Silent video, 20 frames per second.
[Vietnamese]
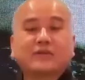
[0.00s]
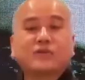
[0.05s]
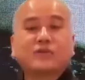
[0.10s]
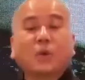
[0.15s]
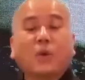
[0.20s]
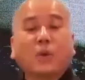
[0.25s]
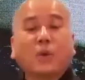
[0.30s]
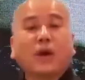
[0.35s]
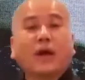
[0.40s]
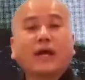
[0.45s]

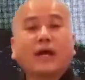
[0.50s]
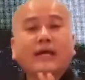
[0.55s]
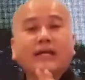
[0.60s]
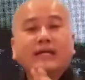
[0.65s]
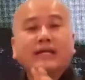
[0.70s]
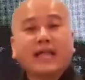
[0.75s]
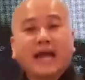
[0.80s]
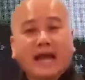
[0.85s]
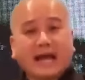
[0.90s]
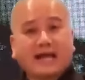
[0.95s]

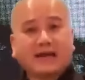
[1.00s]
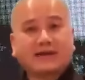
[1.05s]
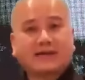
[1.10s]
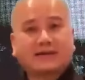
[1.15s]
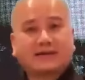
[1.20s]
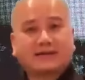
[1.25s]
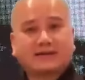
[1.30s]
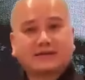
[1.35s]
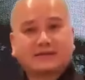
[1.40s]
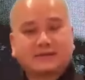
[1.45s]
tuệ đăng
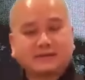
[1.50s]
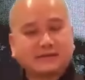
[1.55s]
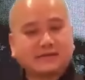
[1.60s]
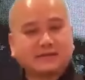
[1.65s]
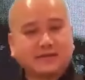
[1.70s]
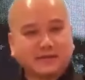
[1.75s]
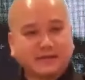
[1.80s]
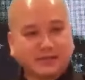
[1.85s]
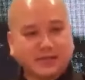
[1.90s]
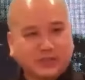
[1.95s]

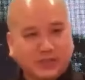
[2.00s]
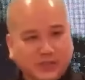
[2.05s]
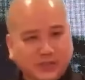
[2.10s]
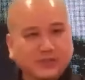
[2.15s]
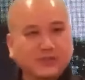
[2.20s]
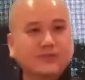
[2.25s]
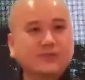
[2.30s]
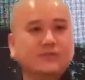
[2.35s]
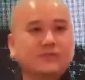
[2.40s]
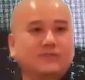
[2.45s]
thường
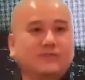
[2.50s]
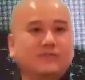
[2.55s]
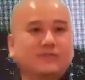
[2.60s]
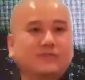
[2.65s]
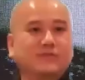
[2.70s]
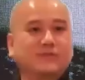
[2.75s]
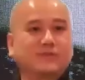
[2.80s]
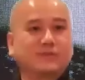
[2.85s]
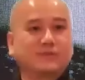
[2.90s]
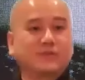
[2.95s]
chiếu.
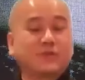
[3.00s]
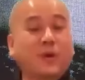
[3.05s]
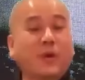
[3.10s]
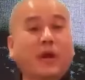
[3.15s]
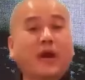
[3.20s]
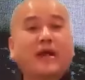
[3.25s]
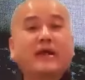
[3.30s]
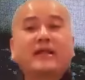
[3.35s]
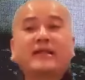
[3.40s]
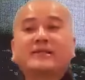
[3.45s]

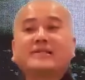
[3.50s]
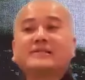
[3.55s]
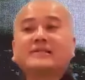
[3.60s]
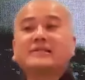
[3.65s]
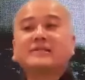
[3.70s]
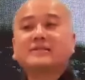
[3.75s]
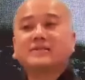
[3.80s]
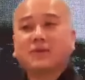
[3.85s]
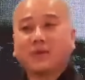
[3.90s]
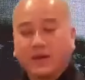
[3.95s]
Tuệ là
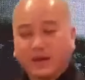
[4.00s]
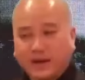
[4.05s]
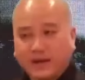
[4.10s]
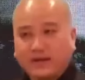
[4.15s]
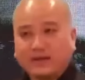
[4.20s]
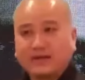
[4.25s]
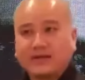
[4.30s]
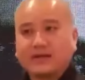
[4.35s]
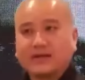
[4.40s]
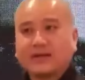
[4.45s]
trí
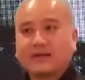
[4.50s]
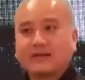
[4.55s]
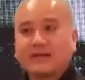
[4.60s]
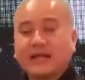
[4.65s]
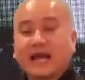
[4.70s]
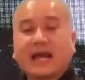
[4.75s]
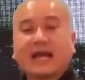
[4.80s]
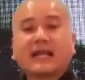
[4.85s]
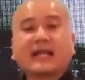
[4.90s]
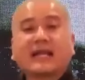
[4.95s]
tuệ,
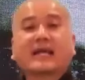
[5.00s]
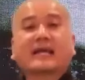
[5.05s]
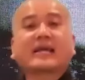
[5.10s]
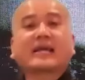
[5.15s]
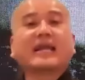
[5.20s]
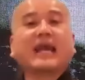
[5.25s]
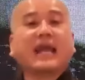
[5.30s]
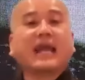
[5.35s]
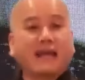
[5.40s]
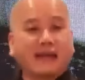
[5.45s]
đăng là
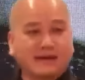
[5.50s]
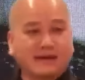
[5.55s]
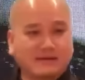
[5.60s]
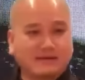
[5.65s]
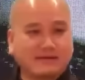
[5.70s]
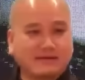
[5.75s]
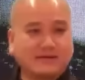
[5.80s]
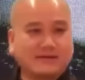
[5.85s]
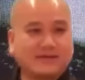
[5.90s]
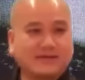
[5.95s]
cái đèn.
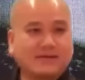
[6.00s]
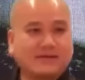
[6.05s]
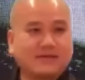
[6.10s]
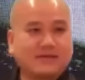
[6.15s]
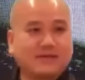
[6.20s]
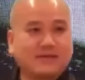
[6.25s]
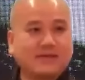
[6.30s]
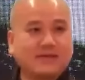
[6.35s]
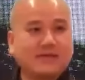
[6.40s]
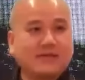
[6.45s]

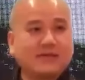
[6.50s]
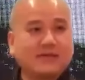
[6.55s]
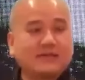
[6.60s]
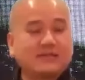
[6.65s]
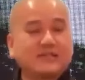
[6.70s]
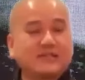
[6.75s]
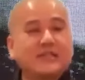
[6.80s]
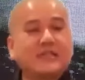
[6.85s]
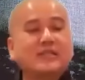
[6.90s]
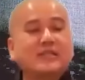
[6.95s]

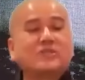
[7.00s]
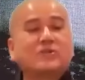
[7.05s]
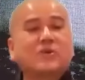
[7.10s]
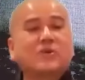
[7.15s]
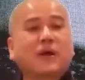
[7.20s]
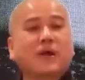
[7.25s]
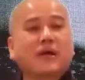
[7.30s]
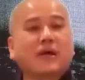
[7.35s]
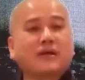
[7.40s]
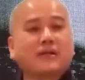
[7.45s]
Trí
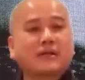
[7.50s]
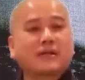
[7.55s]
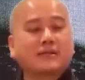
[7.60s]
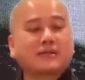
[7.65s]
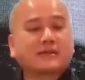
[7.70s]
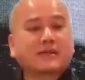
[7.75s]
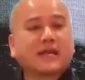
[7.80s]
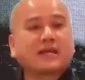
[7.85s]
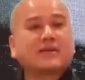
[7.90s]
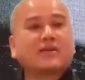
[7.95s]
tuệ,
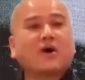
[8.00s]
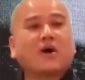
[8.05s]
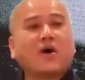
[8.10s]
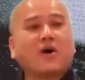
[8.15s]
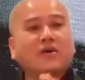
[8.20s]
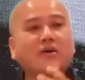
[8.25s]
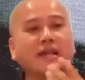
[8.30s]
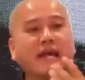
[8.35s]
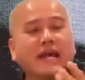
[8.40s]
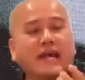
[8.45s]
cái
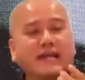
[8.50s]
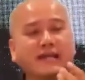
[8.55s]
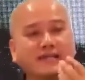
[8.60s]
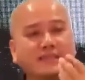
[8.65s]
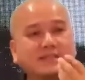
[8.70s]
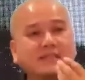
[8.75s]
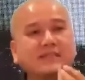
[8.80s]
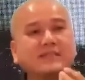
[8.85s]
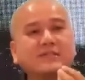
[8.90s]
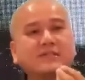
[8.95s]
ngọn đèn
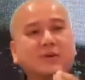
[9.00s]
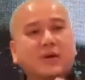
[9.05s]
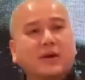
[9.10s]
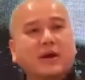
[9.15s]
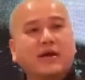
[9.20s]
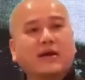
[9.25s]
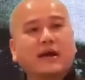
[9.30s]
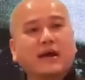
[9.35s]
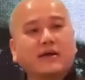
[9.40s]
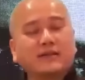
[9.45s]
trí
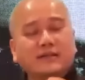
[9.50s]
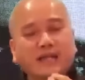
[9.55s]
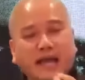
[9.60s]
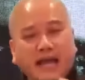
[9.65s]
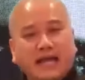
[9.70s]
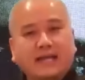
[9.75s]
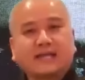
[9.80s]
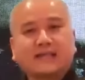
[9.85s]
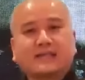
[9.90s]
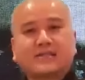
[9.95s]
tuệ ở
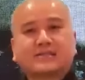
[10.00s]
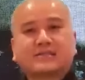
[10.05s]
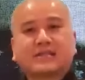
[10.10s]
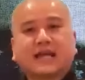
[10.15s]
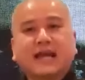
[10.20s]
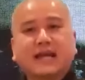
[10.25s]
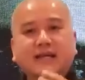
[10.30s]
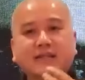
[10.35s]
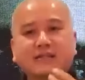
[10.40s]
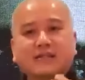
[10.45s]
thầy
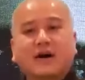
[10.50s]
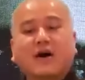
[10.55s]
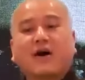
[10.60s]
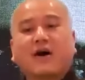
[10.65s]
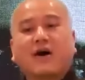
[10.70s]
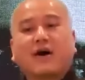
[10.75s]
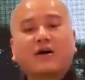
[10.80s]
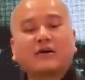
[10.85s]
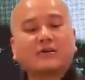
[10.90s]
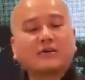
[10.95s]
sáng
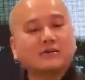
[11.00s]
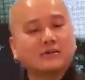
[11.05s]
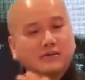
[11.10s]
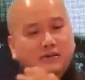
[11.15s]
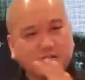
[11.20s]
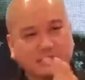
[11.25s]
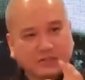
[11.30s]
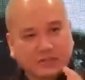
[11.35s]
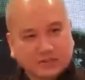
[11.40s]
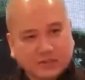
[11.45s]
tỏ
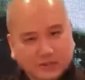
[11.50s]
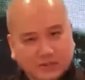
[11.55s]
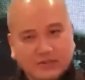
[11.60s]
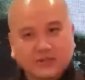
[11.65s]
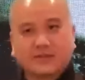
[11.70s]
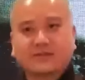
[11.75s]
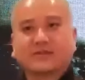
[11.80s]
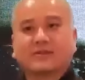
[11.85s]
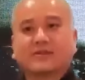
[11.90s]
thường xuyên.